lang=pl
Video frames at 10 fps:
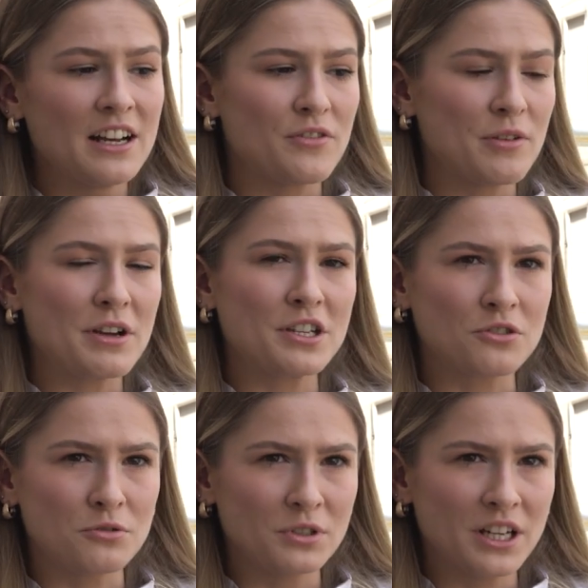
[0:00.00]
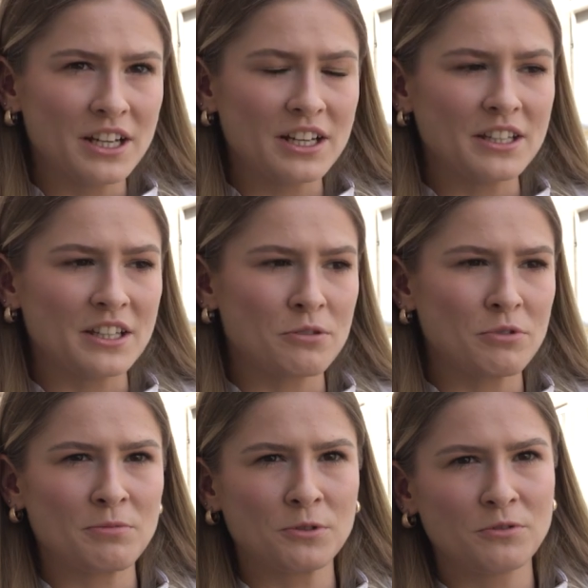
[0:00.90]
wiem jak się czuję i też to
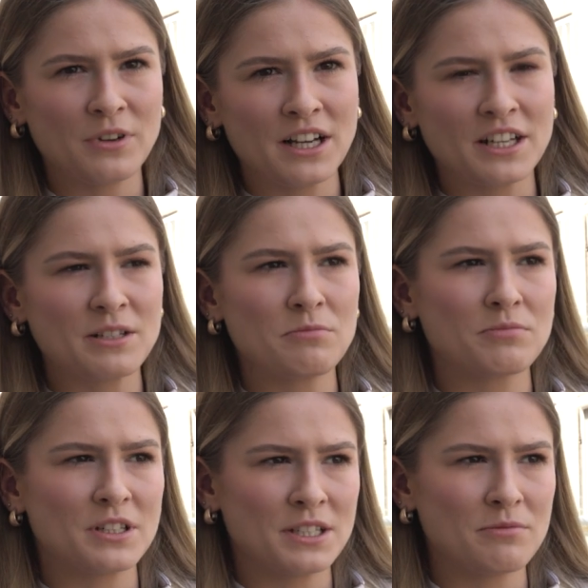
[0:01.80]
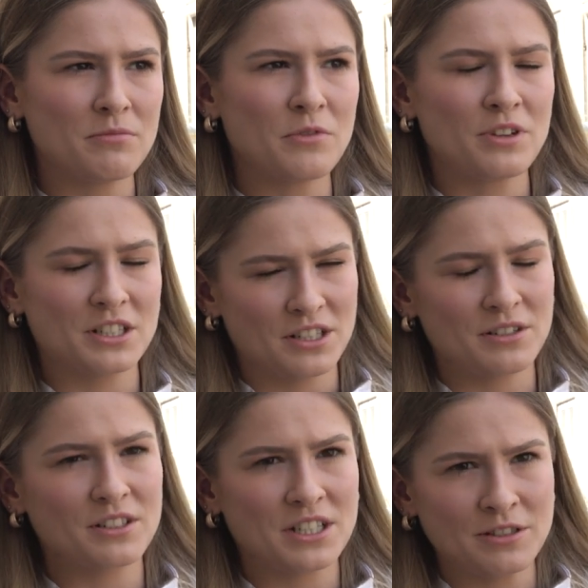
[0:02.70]
biorę pod uwagę, że czasem mówię, że
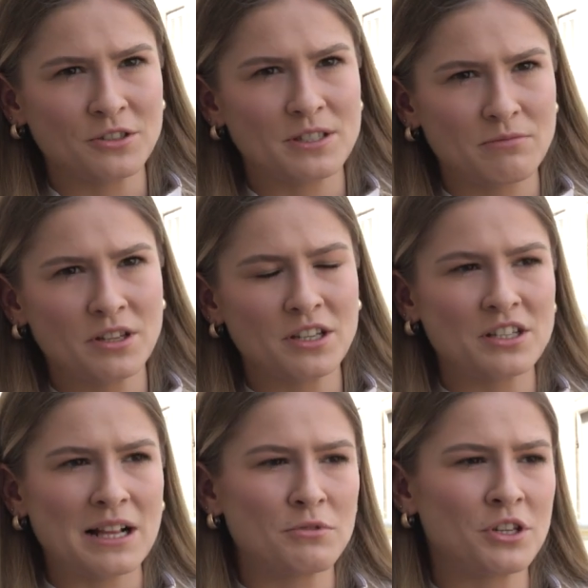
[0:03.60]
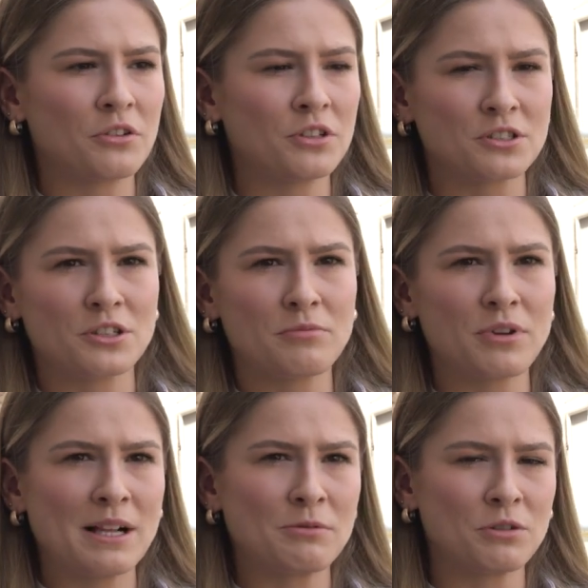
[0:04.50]
trzeba coś zmienić, albo tego nie
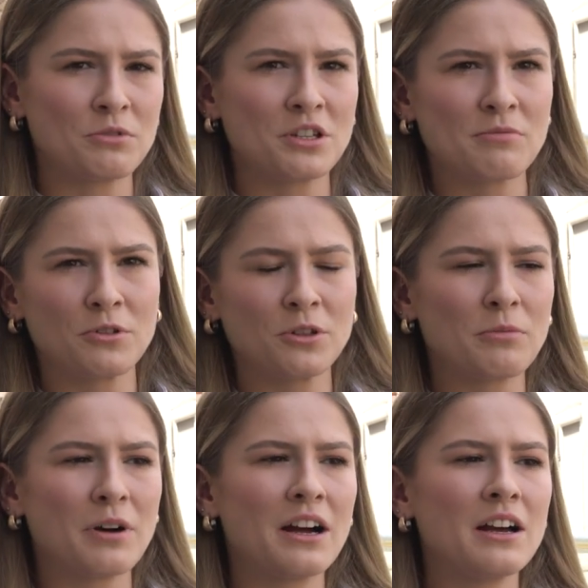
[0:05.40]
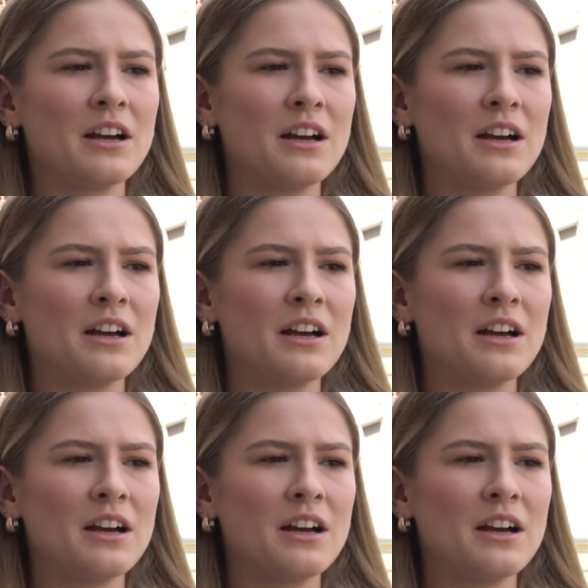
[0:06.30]
zrobię, albo to mi się nie podoba